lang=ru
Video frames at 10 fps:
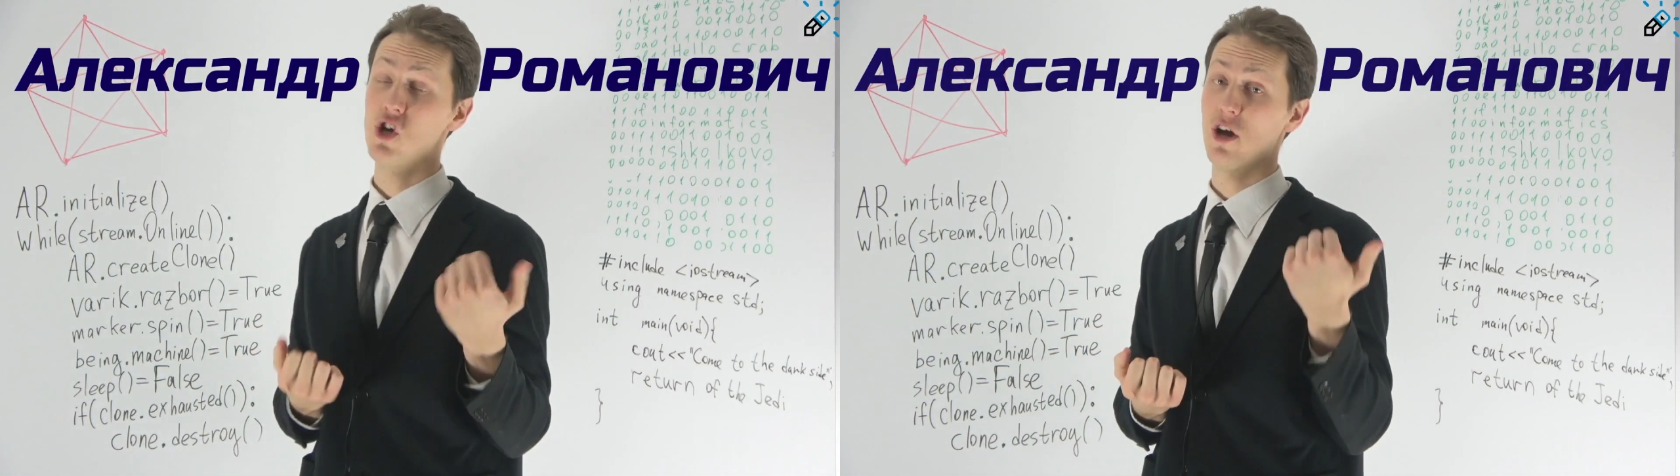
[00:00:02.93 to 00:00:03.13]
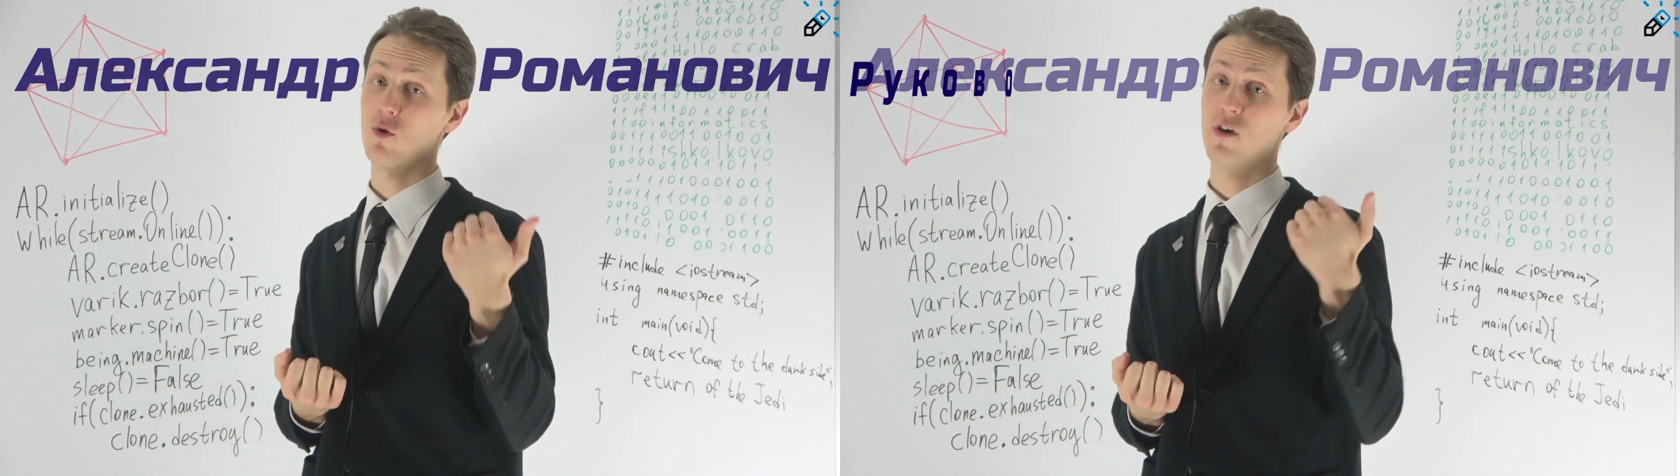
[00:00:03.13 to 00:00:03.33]

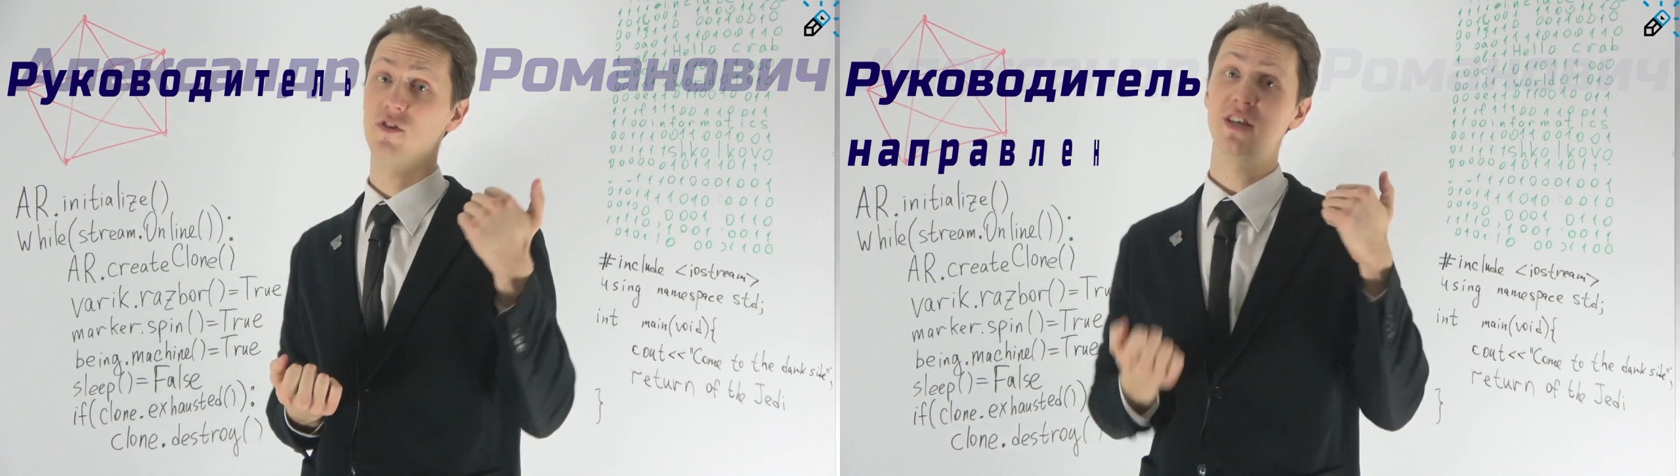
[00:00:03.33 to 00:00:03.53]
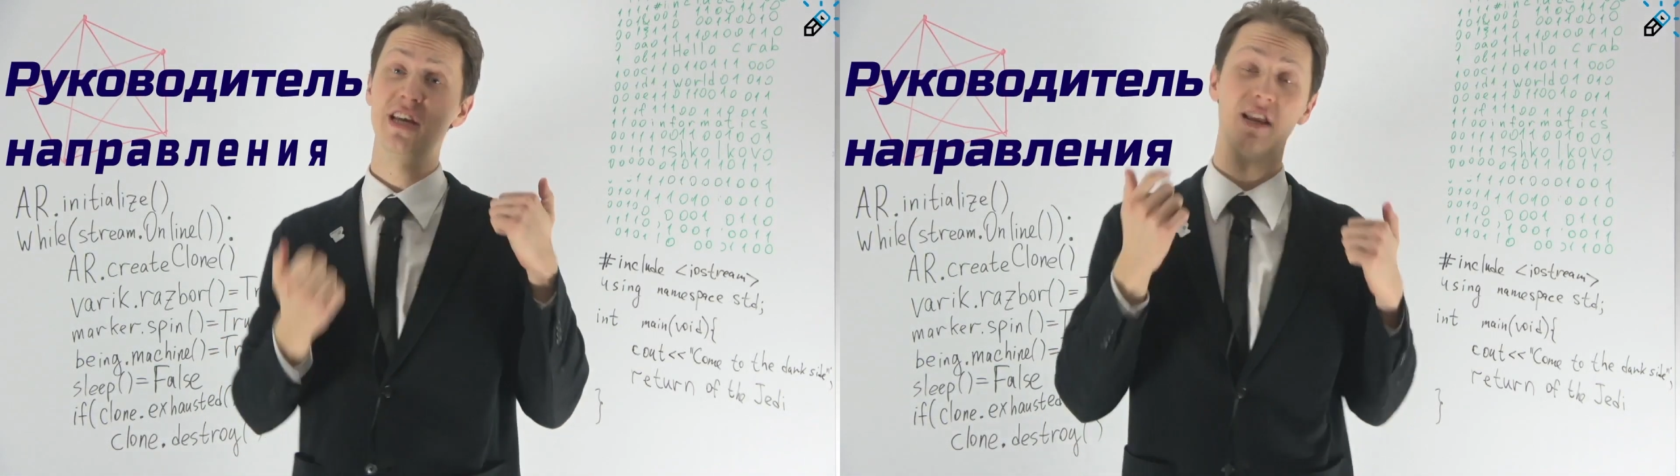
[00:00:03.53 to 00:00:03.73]
и я
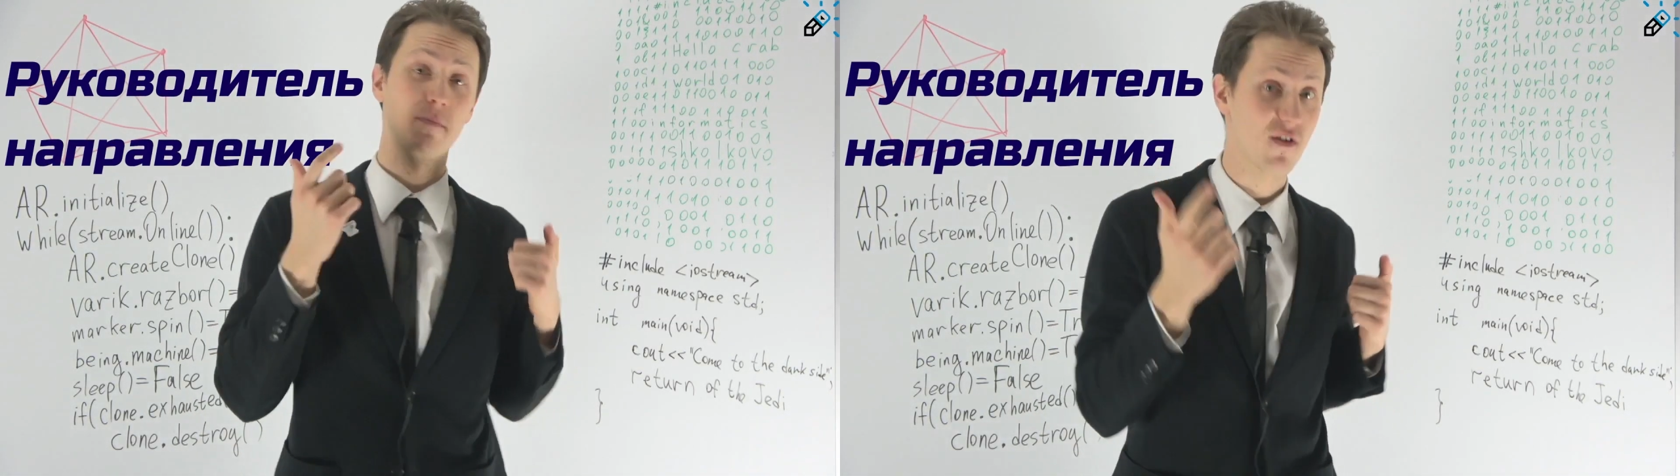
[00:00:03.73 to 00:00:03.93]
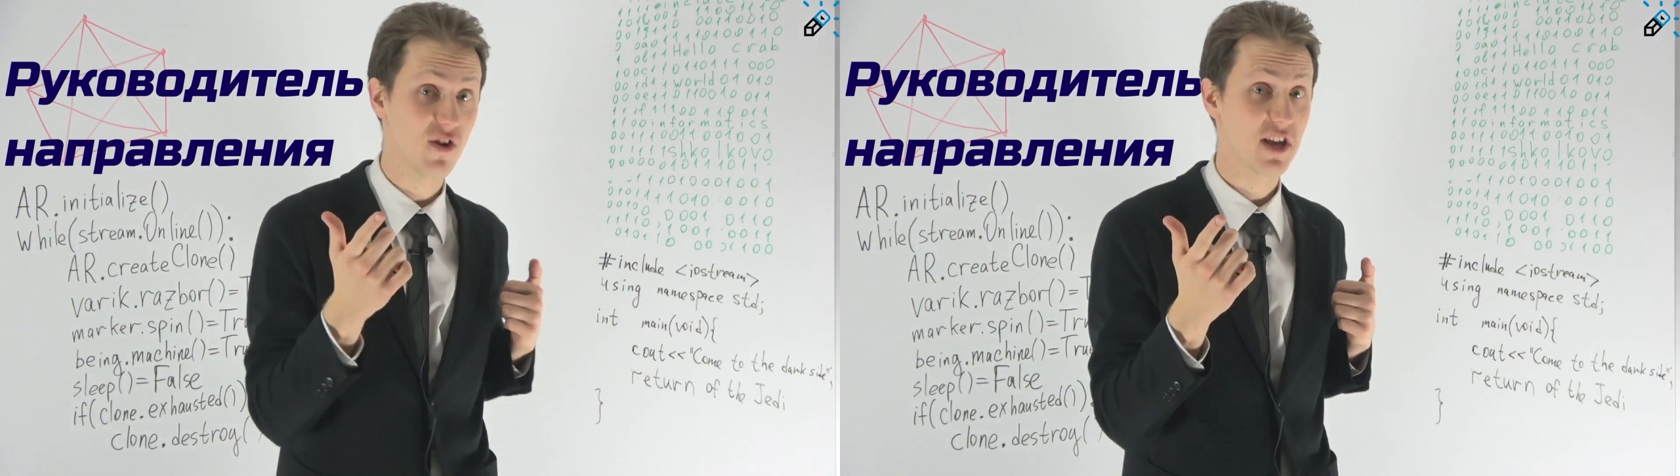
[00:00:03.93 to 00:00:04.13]
руководитель
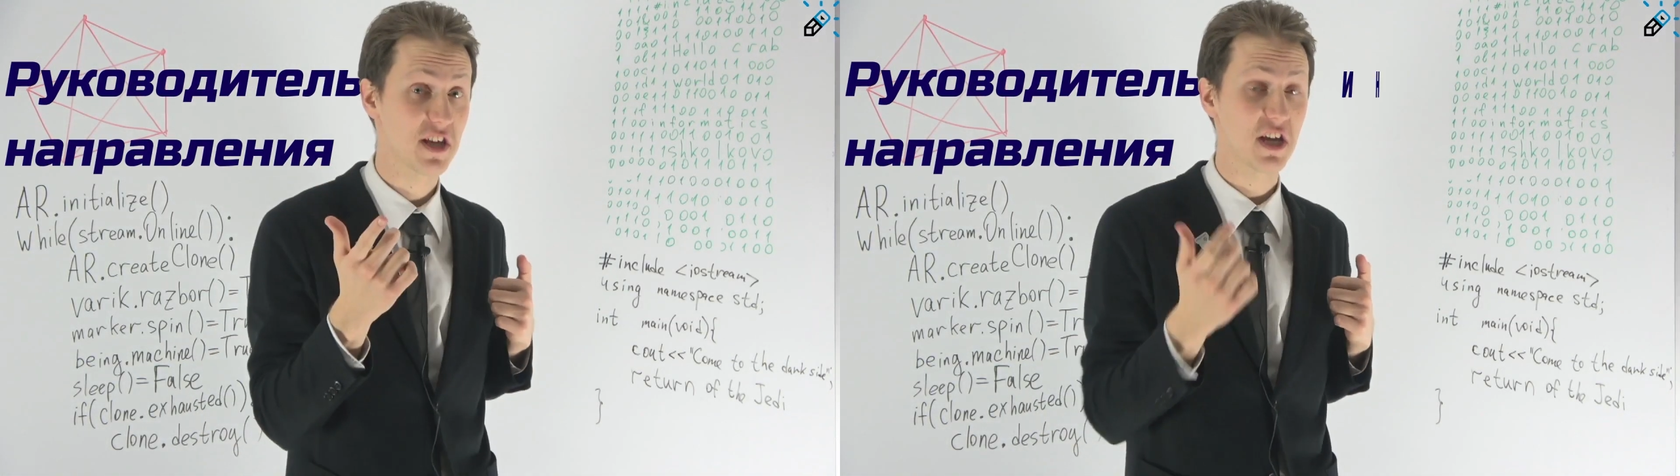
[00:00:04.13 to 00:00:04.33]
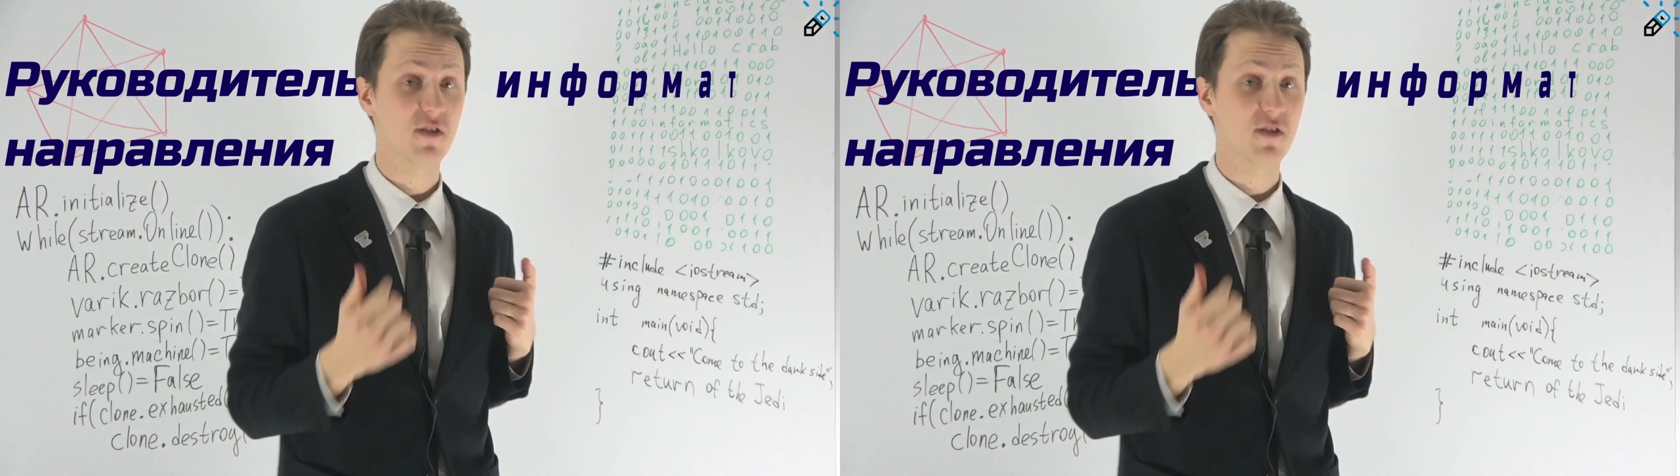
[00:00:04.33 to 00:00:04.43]
направления